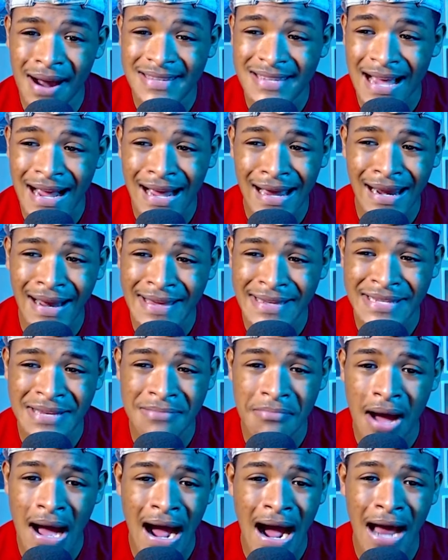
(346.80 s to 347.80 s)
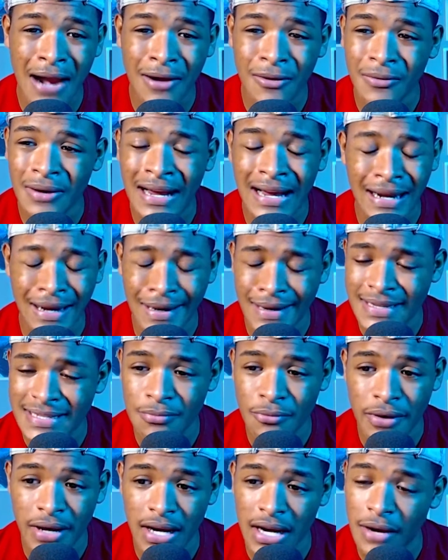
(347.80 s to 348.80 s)
Barça, clarísimas, agarrones
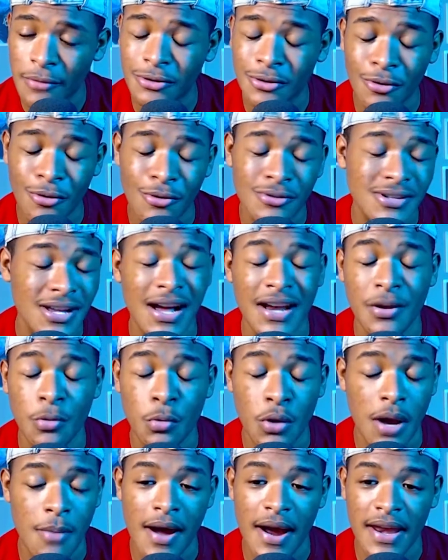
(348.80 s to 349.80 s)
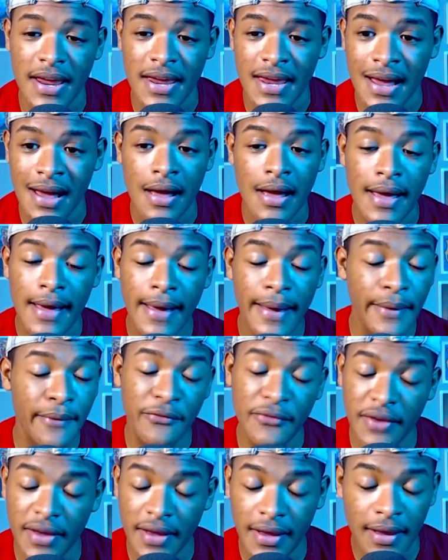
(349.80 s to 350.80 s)
clarísimos y el árbitro no saca ni una amarilla.
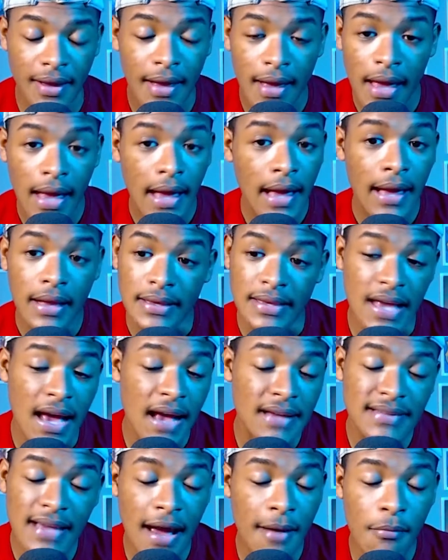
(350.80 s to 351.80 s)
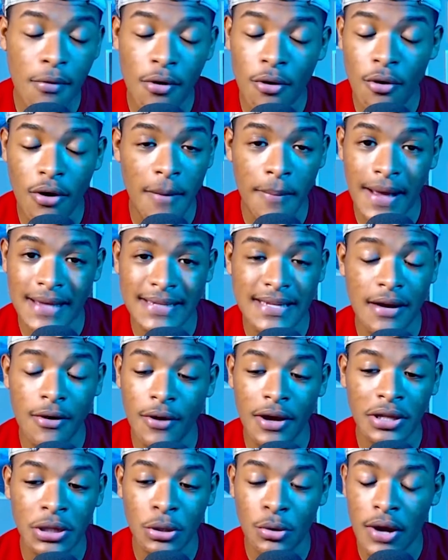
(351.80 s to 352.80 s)
En fin, ya sabemos lo que pasan
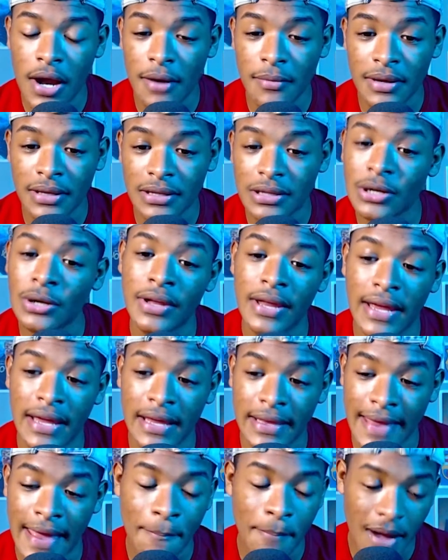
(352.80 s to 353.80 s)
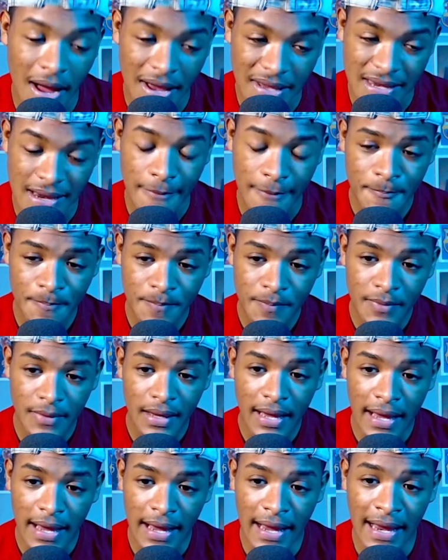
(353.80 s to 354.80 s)
con estos árbitros de, de España.
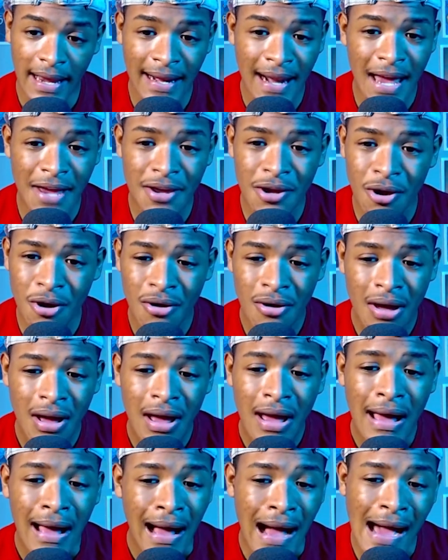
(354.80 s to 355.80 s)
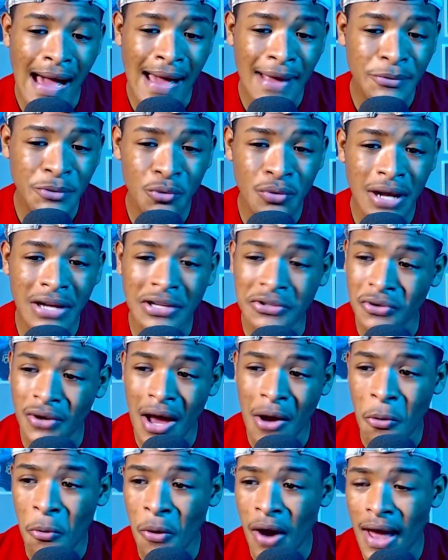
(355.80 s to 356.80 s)
El Rayo ha hecho una
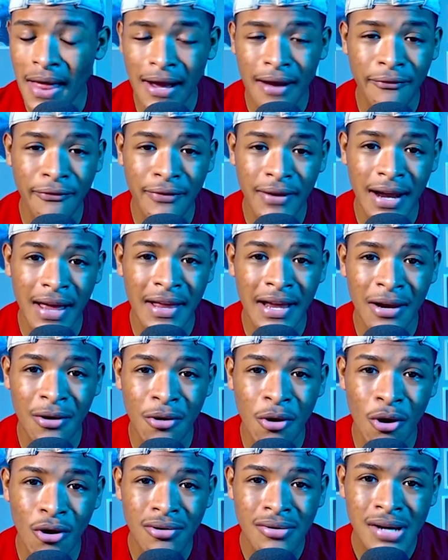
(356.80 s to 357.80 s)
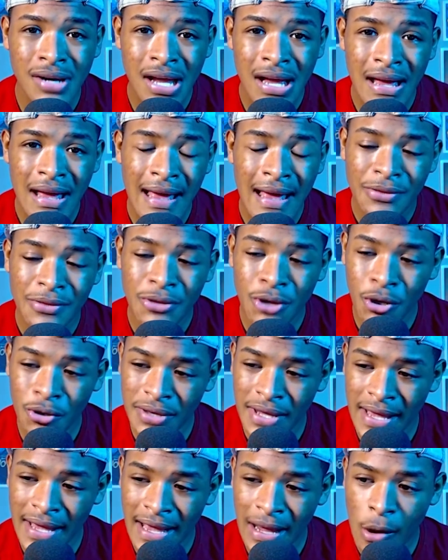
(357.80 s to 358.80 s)
sola jugada que fue la del gol,
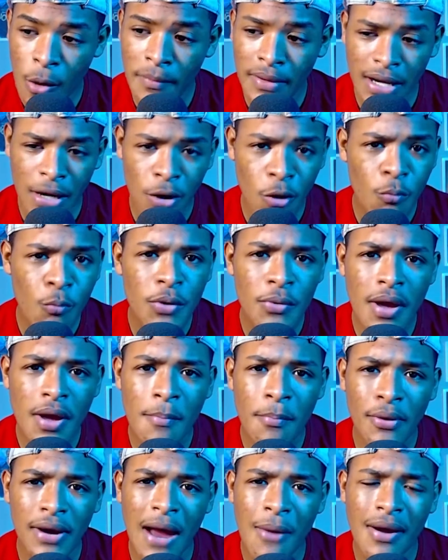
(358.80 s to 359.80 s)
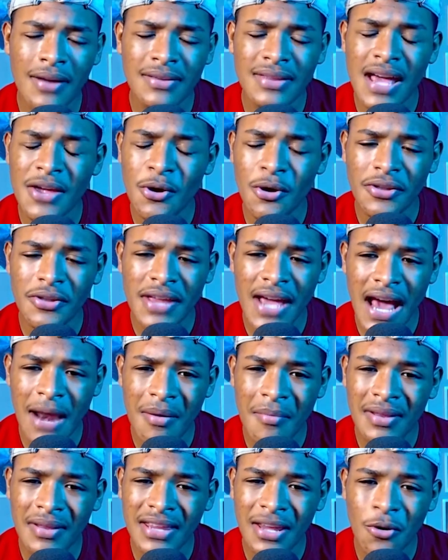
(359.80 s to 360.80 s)
donde combinaron muy bien por la banda Jordi
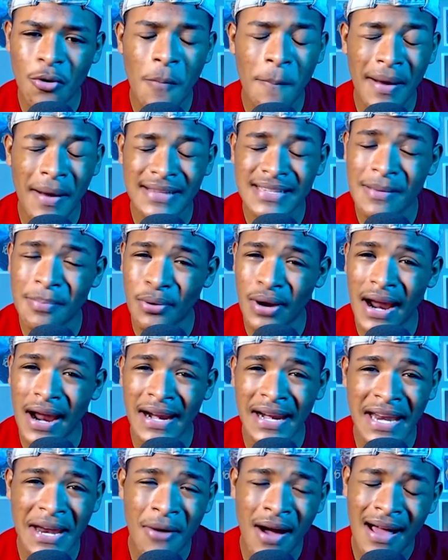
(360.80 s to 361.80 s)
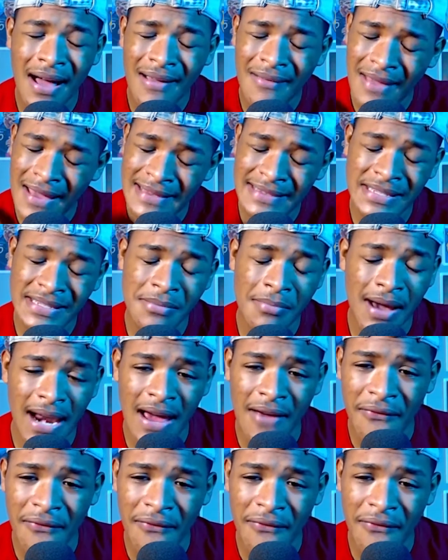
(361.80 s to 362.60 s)
Alba, metieron un pase por arriba, encima